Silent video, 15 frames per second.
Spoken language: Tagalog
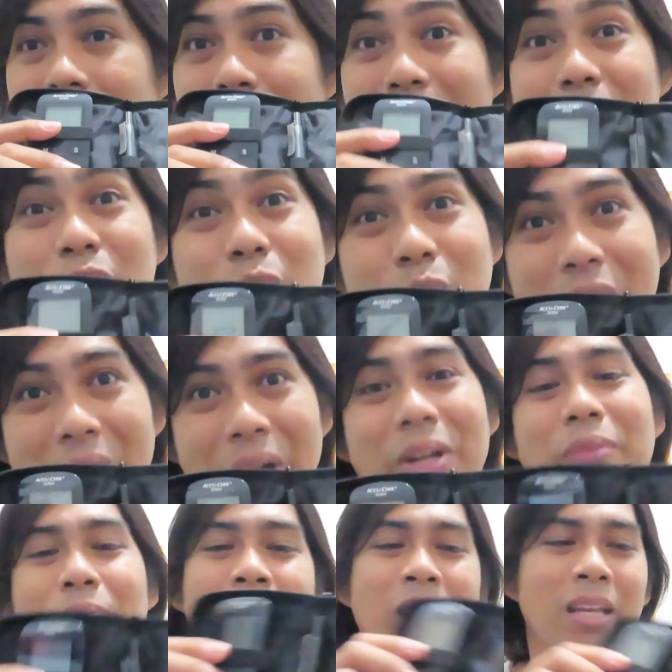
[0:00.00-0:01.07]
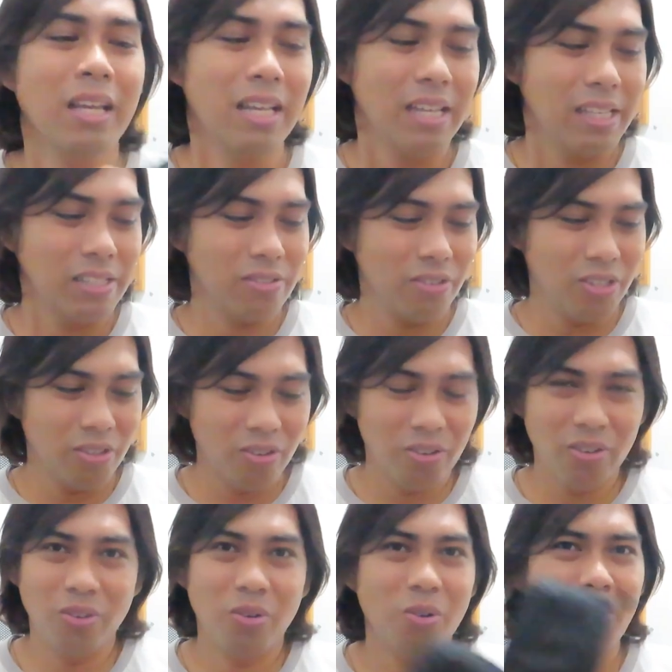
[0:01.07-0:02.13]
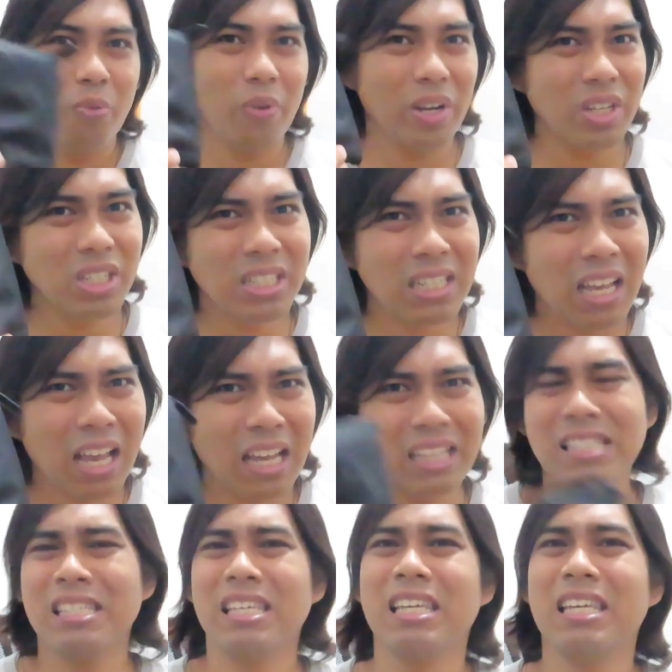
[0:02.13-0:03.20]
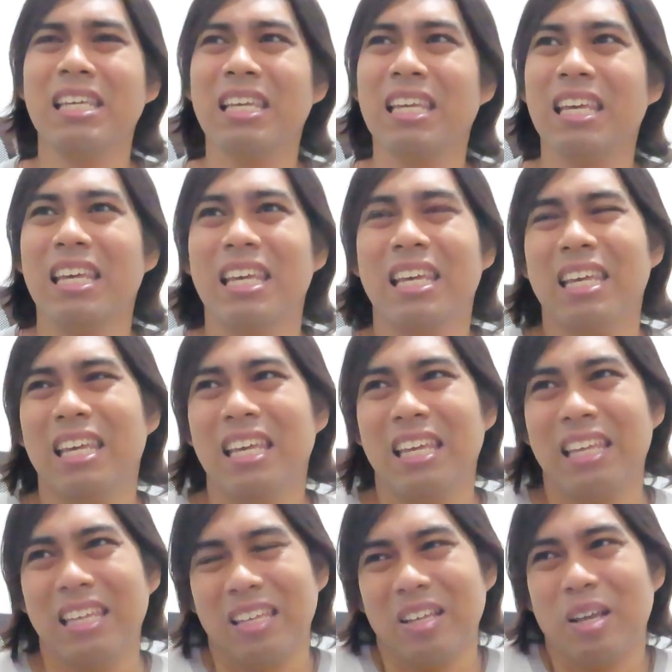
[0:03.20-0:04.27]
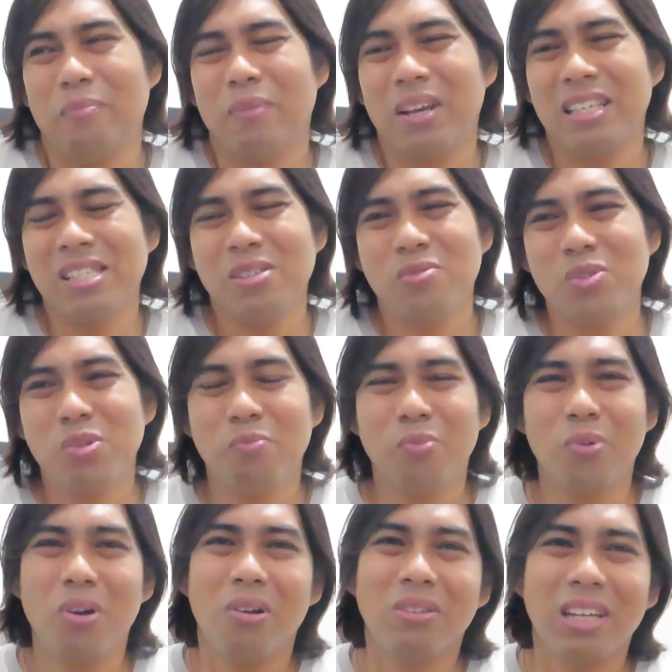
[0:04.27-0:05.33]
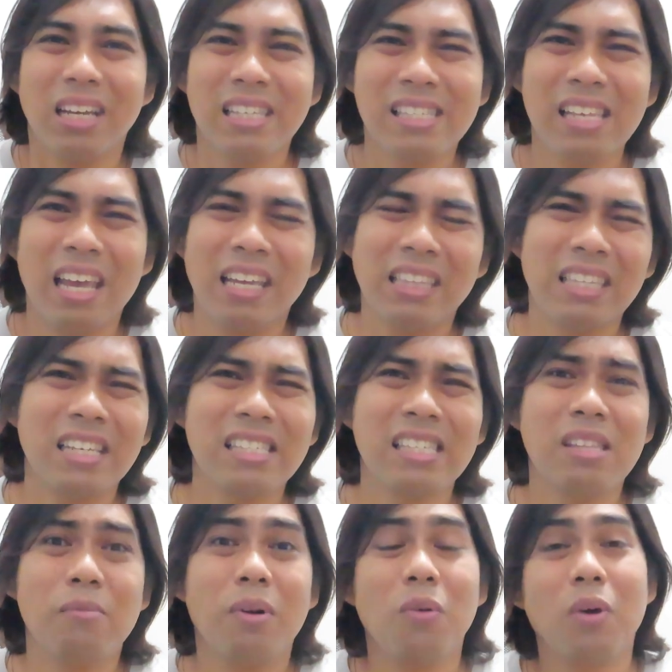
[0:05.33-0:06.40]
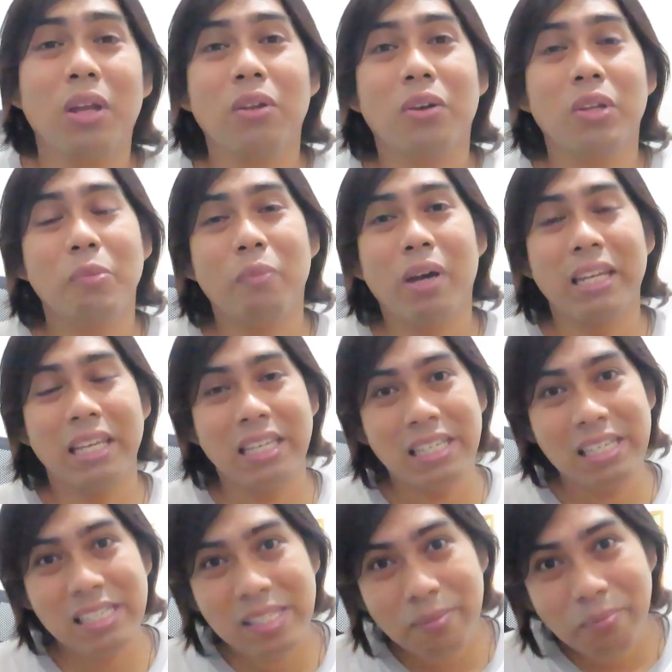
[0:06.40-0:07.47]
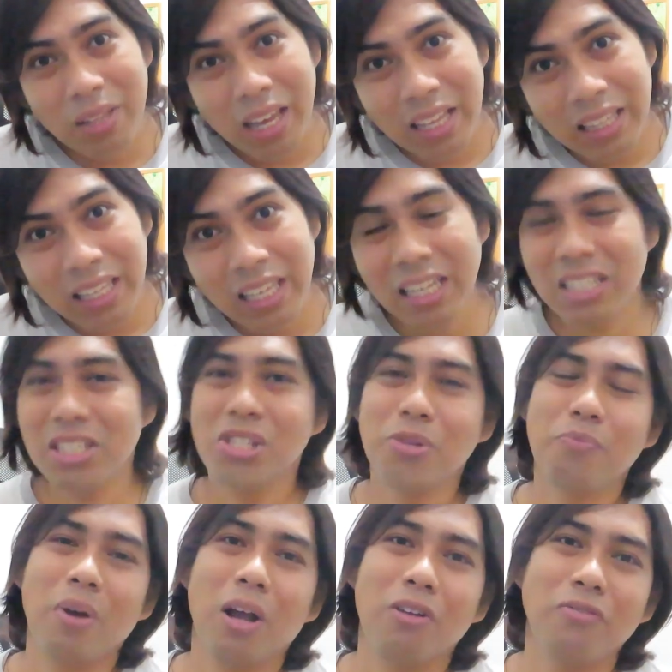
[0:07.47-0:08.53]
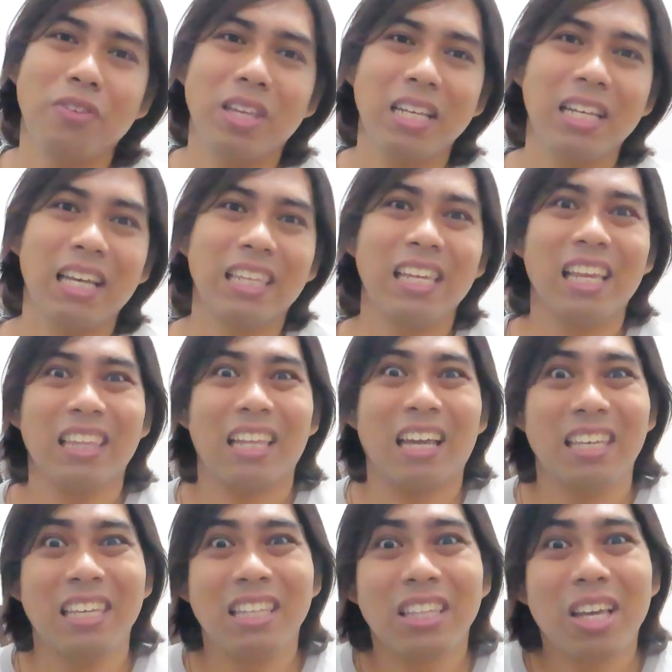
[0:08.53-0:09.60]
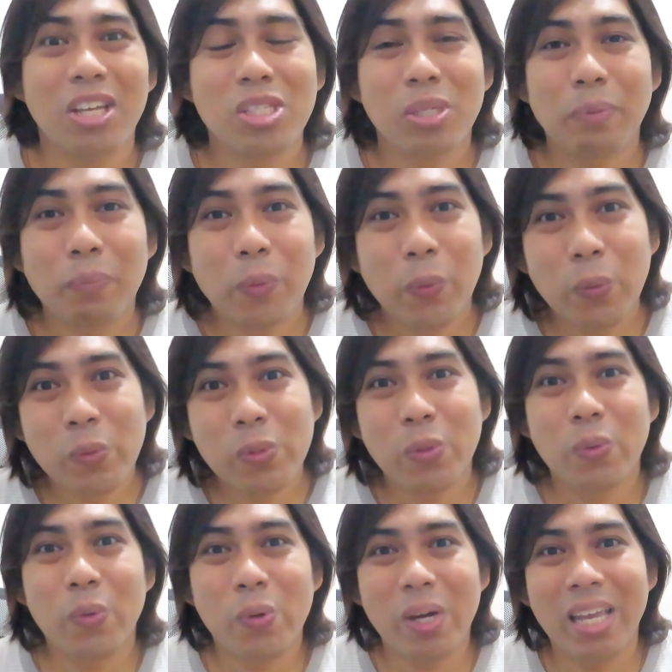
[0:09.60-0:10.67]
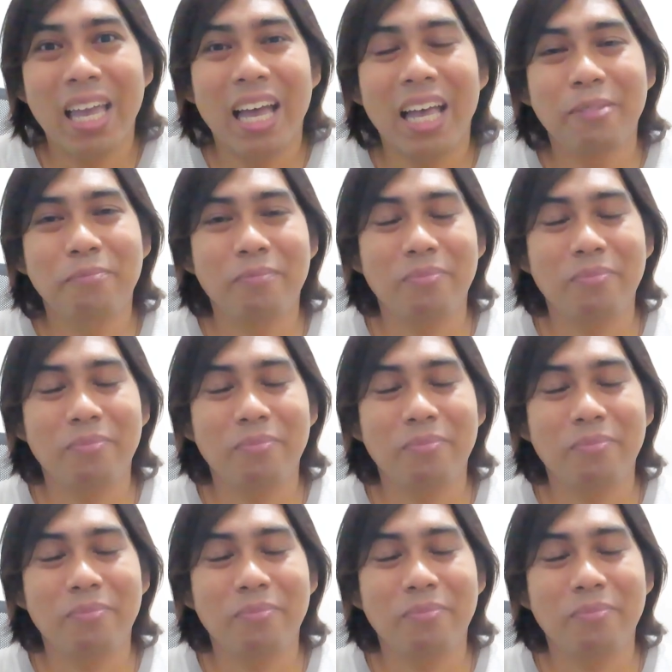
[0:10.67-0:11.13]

blood sugar. So, yun. Weird siya kasi kapag sinusumpong ako ng anxiety kasi di ba kung ano-ano yung mga naiisip natin, nandiyan yung parang feeling natin natakihin tayo sa puso, kaya